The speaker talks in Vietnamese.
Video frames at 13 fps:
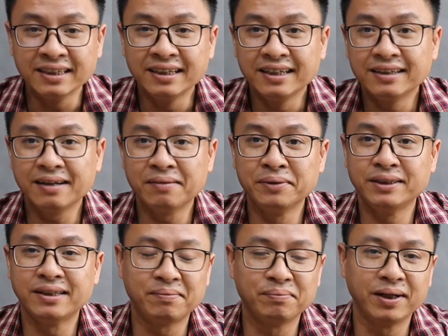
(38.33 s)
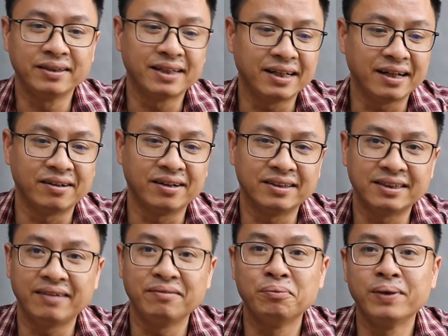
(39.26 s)
theo mình giật mình tại sao là
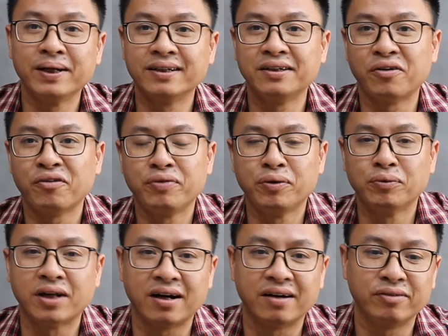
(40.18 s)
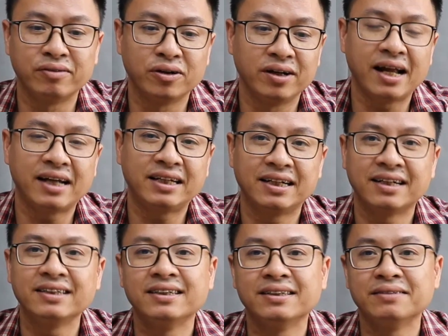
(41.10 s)
tại vì mình cứ nói filter rồi lắp rồi
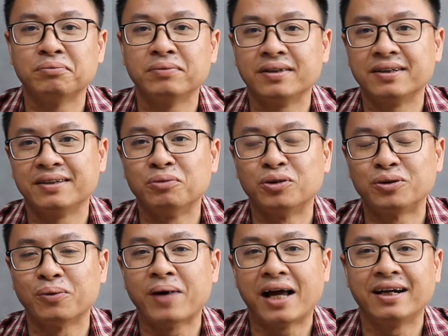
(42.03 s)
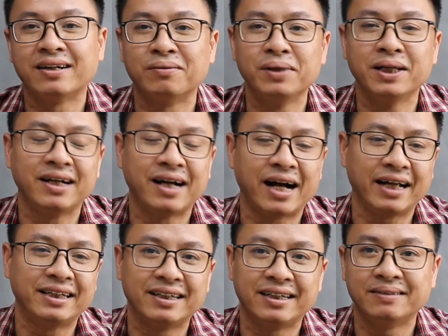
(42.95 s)
các thứ một số bạn không biết tiếng
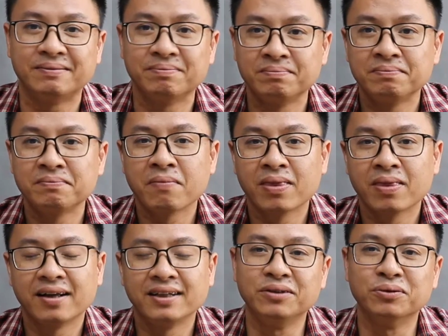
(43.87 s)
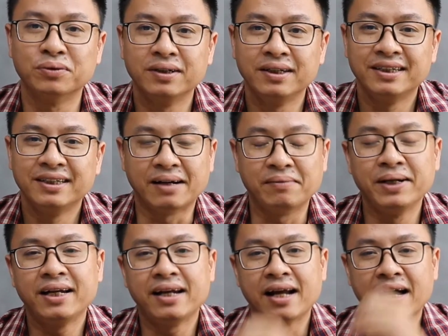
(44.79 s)
anh ấy chịu chả
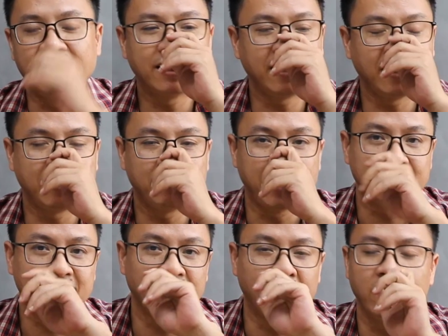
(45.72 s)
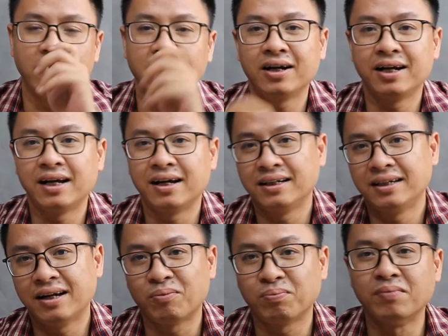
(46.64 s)
biết nào chắc là các bạn sẽ gọi nó là
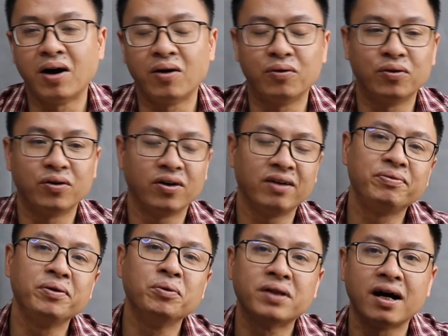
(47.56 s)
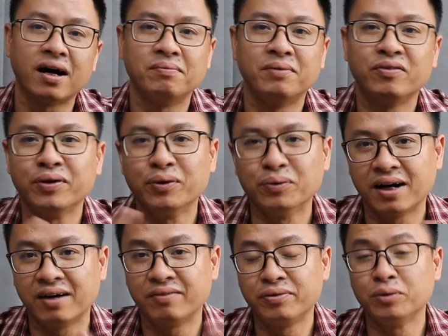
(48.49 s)
lọc màu gọi là filter mà
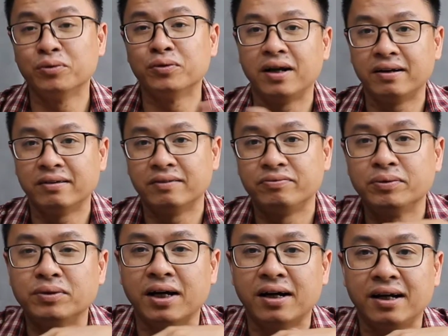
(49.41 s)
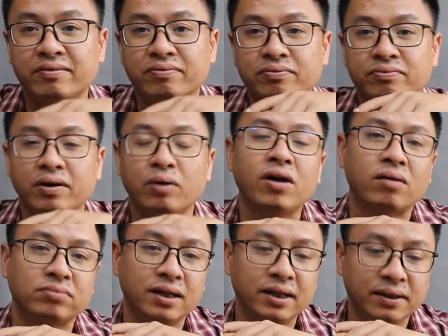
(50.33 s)
filter fill là filter là phễu
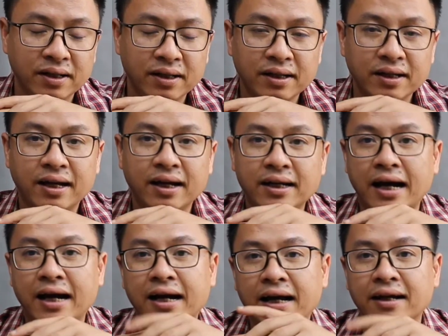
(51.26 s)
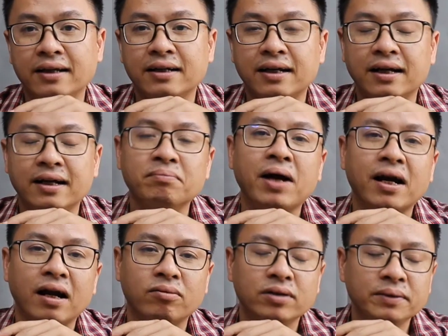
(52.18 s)
lọc đấy đấy là cái các cái màng
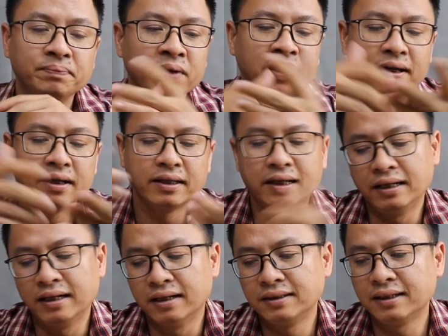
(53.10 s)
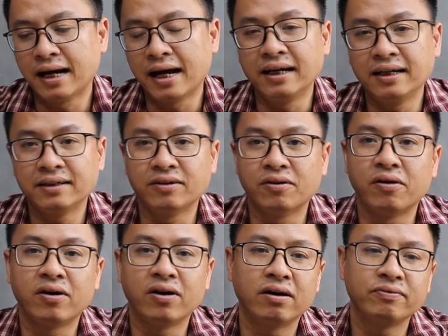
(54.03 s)
lọc ấy thì ờ, thực ra ấy,
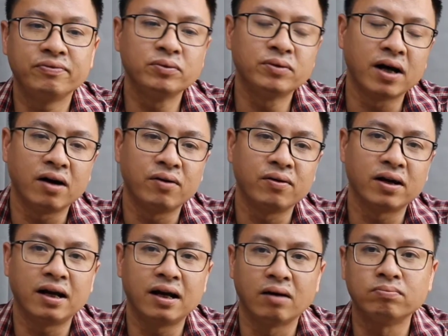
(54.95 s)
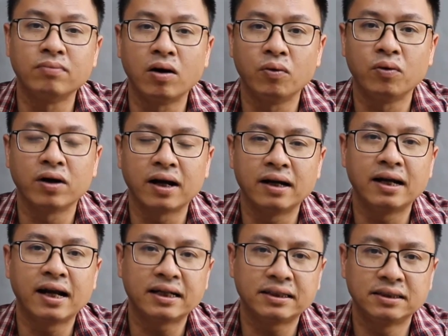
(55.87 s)
nó filter hoặc là lọc màu hoặc là
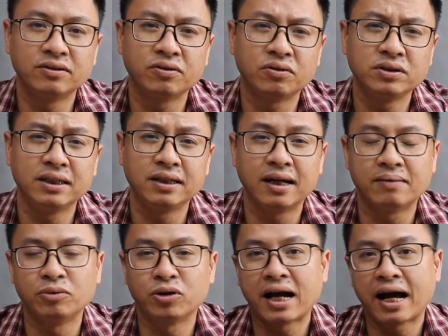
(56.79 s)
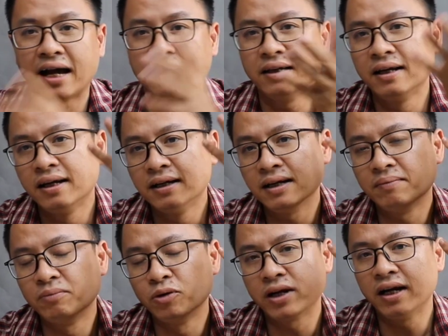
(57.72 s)
lắt nó chỉ là một cái tức là
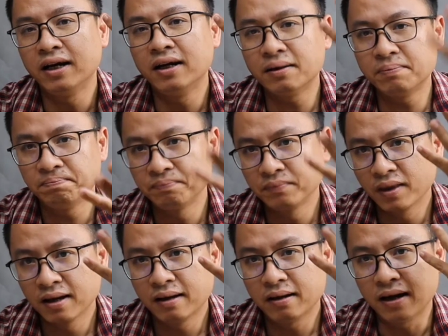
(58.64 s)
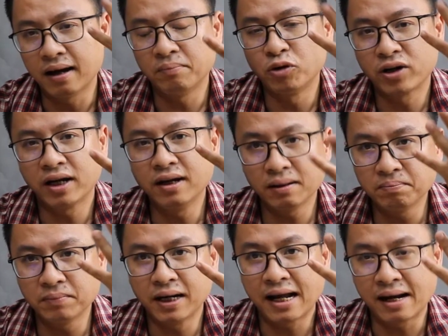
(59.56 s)
một cái lớp à, một cái lớp
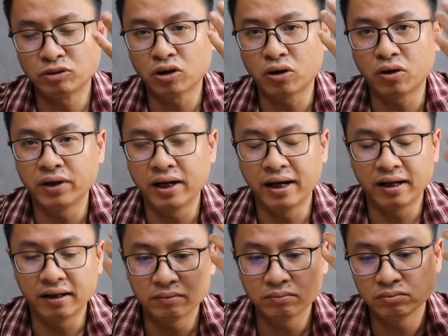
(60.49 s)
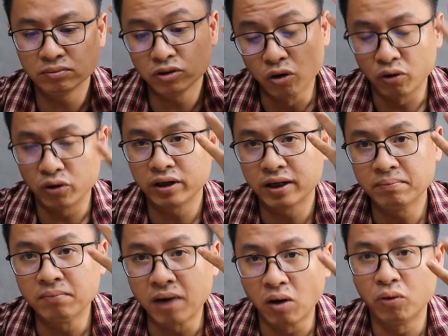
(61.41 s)
mà làm cho để đổi cái
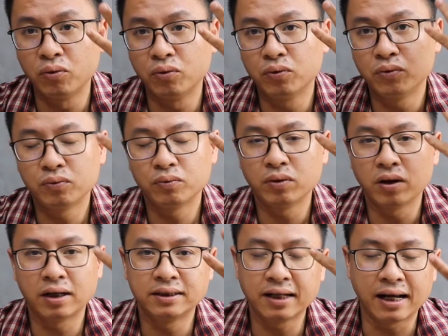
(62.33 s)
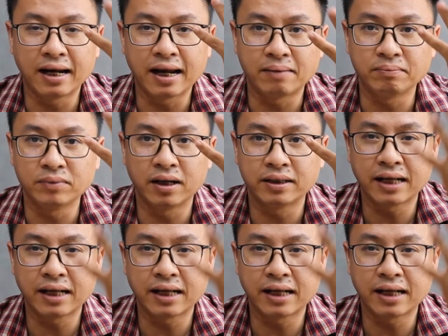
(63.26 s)
màu à, tức là làm à, thay